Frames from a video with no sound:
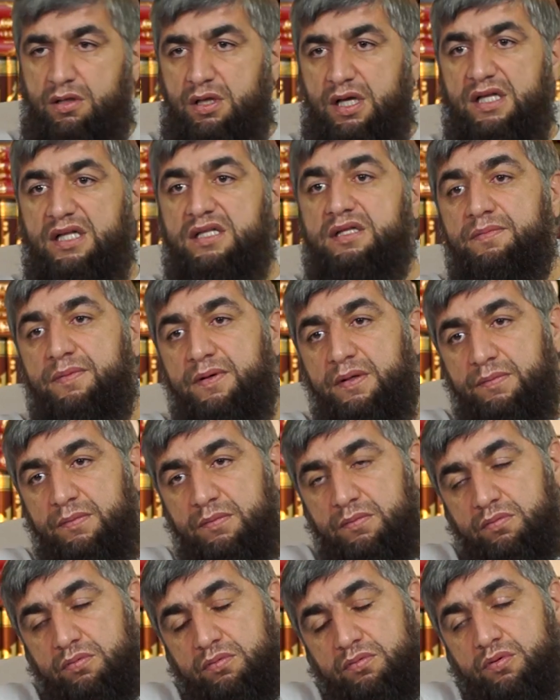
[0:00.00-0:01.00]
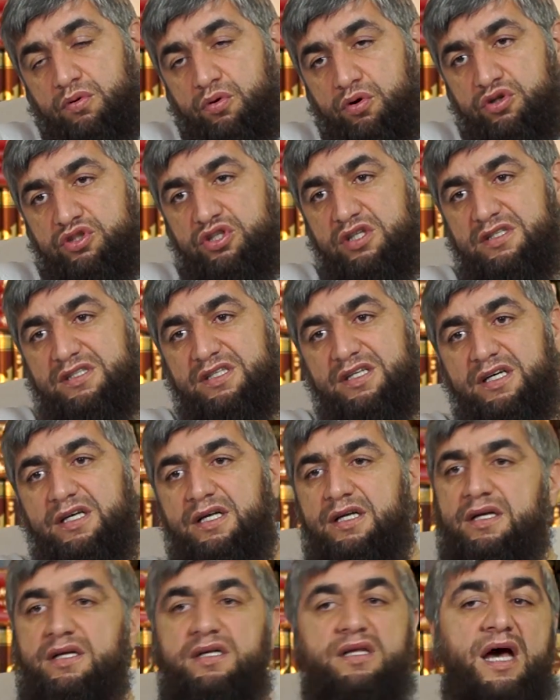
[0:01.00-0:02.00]
когда тебе хочется.
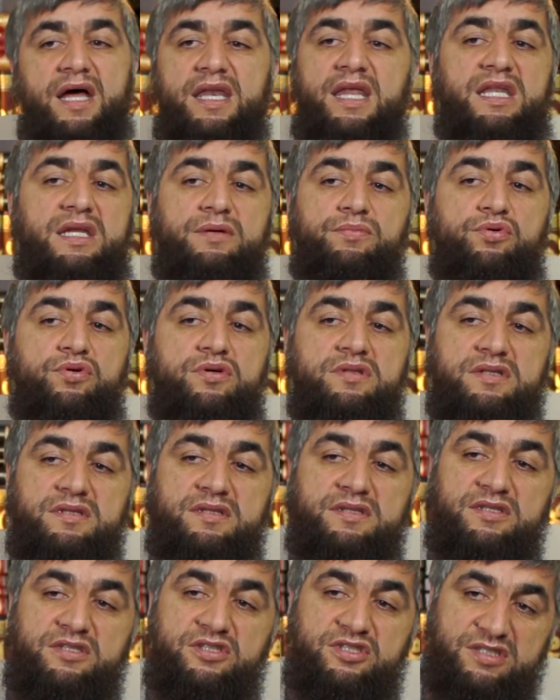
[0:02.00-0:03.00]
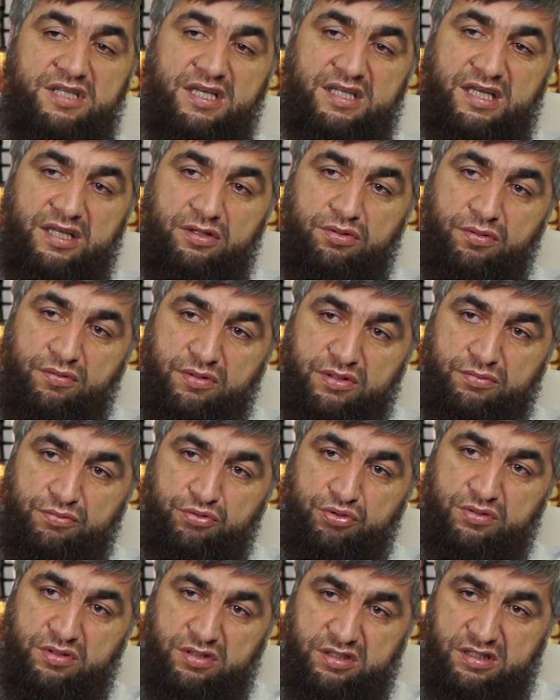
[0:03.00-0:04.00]
Возможно. Она не будет ждать, когда ты
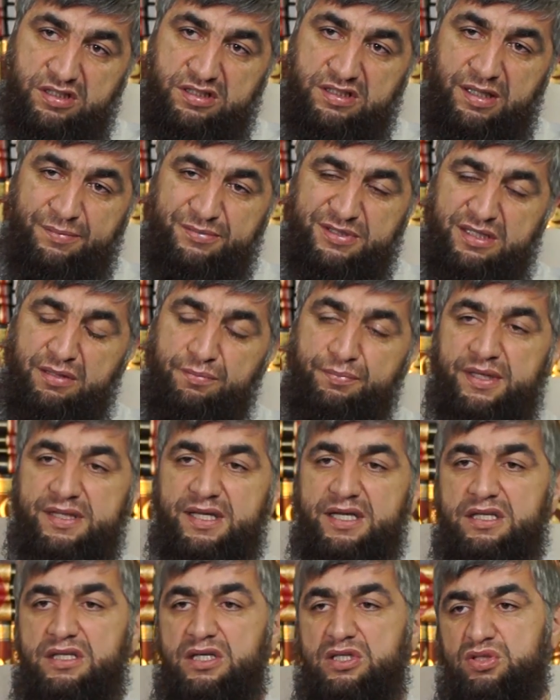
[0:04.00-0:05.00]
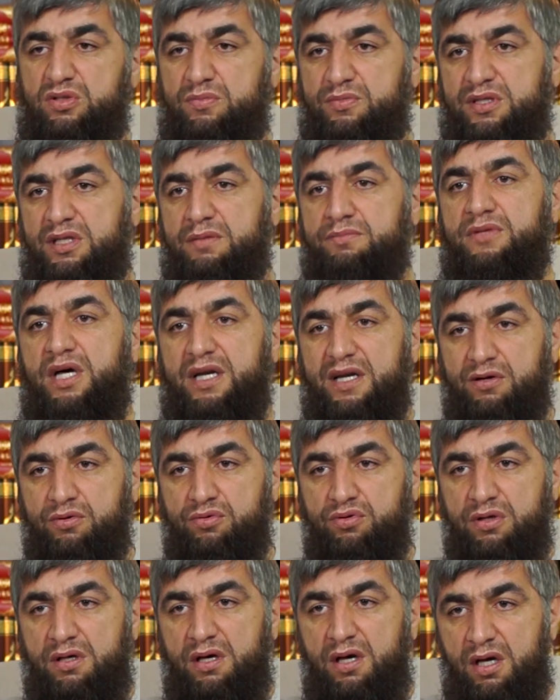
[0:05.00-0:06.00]
возможность есть. Не обязательно подарок должно быть там
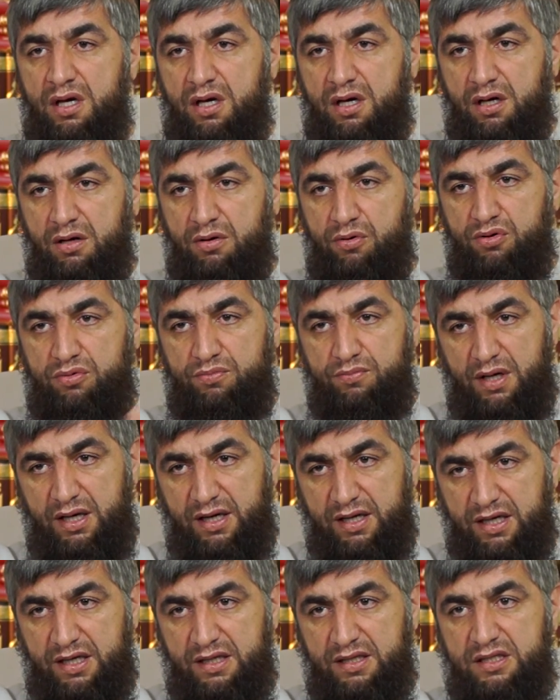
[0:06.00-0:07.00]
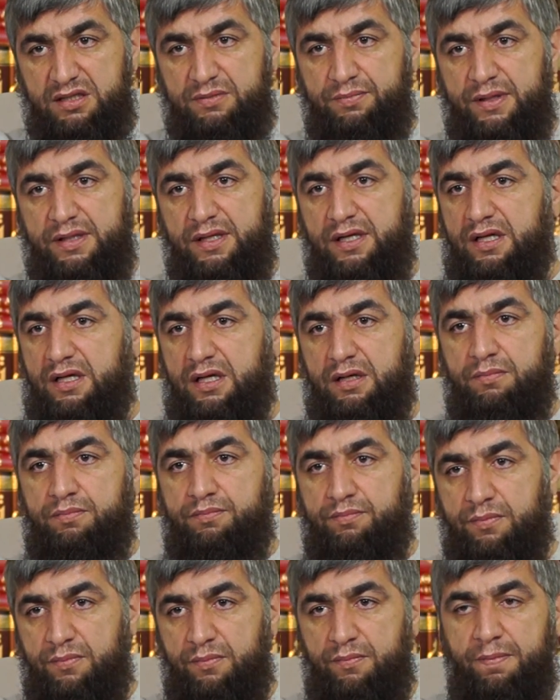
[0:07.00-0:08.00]
дорогой. Вот маленький даже подарок,
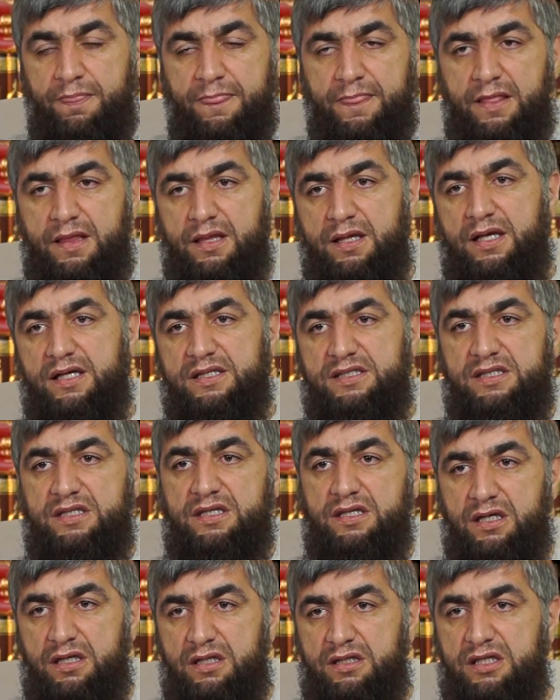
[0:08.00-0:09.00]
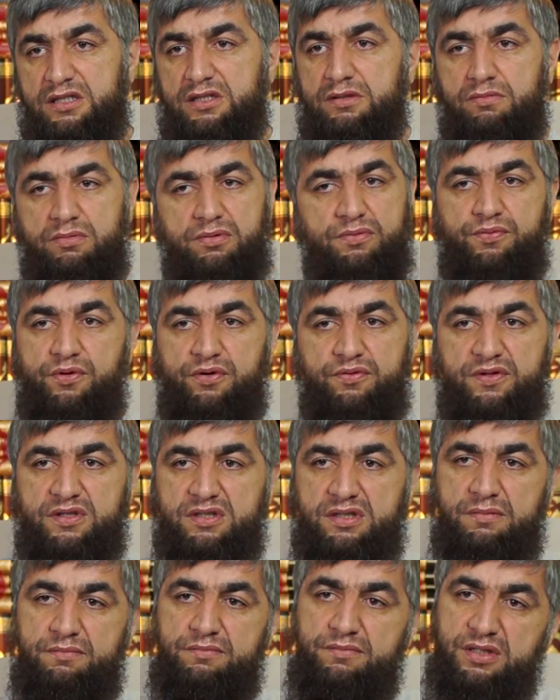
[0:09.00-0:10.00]
косинка или даже любой вещь, там